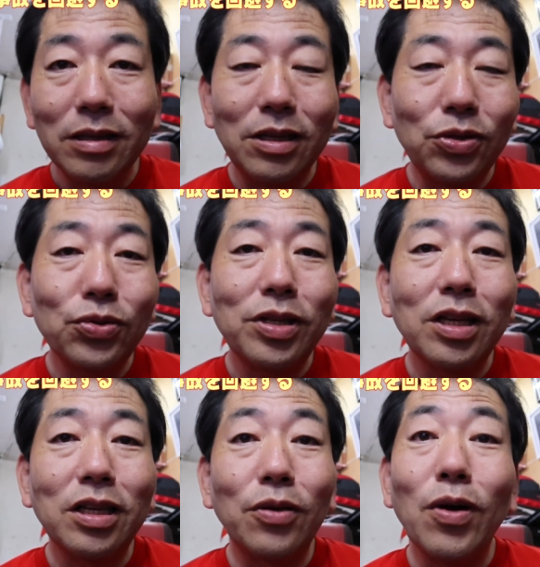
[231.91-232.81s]
で、優
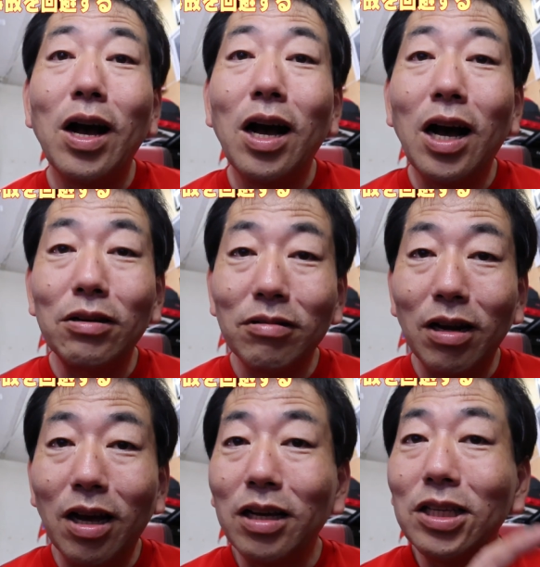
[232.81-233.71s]
先権はある
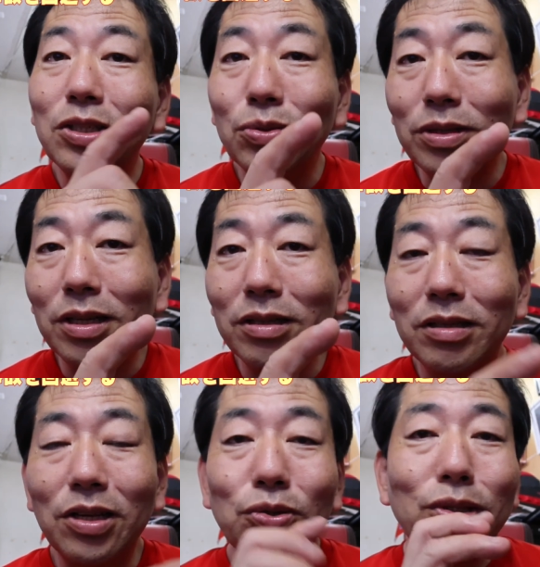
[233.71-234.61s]
から行くんじゃなく
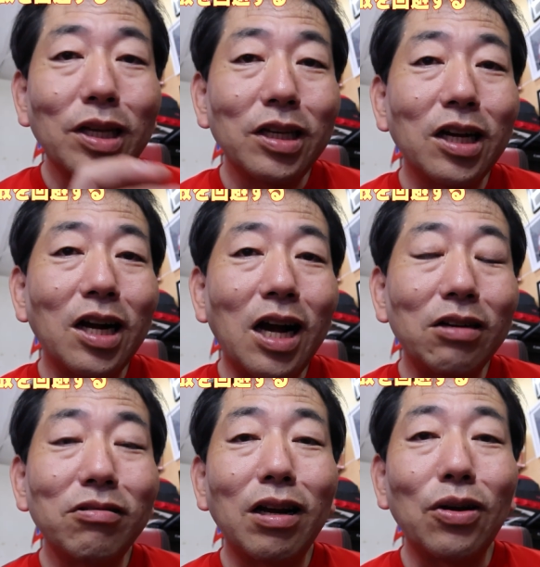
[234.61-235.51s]
て、優先権が
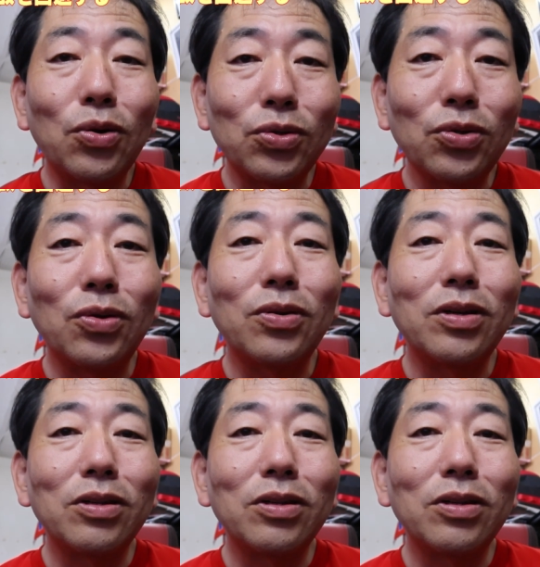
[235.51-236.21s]
あるからこそ